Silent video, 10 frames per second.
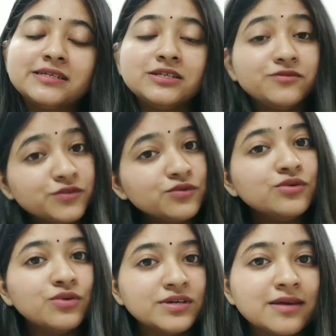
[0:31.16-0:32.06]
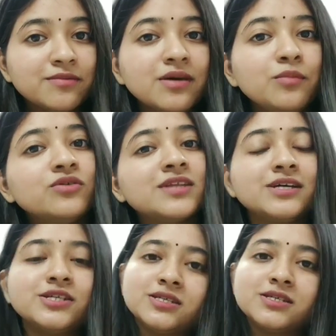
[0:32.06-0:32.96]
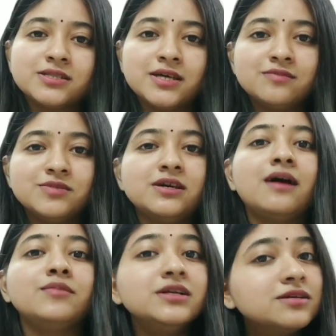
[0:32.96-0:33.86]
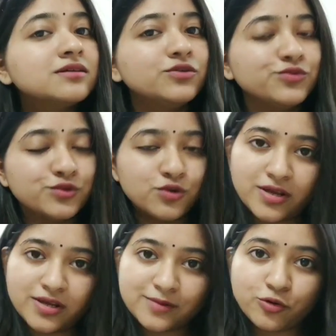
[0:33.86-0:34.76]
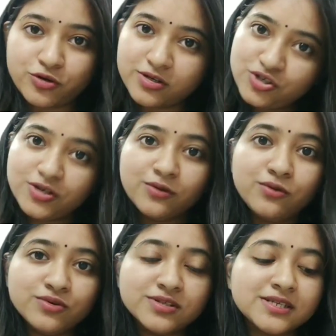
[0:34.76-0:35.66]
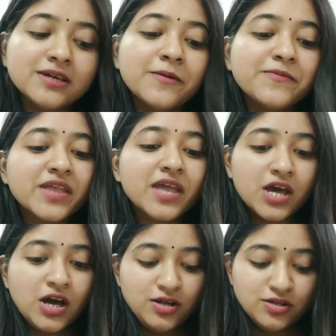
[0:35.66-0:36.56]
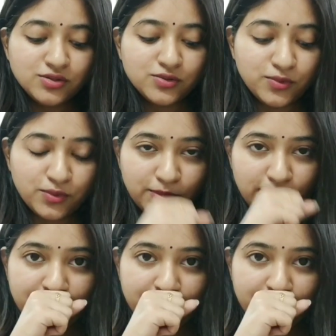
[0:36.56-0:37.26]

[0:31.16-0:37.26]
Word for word: একটা রিভিউ হয়ে যাবে এবং তার সাথে সাথে আমি আমার ইউজ করা একটা প্রোডাক্ট শেয়ারও করছি তো